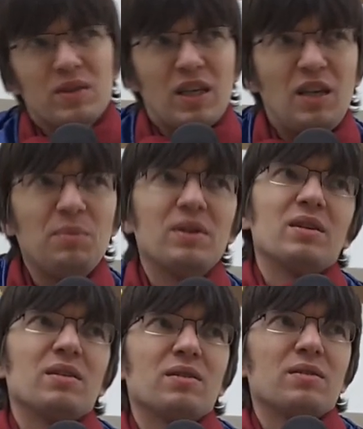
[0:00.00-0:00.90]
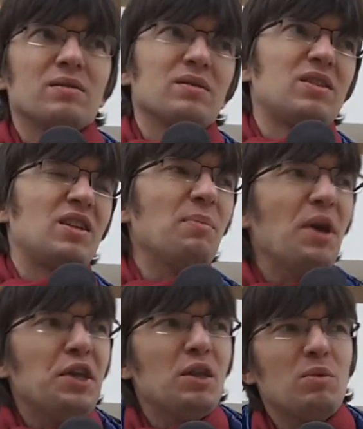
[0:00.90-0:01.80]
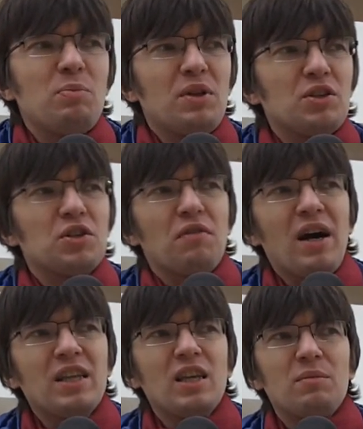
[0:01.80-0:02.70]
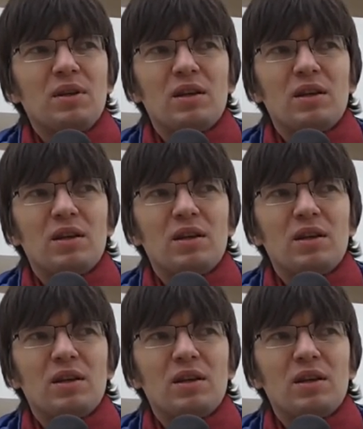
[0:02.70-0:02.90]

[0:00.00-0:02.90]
такими э, семейными переживаниями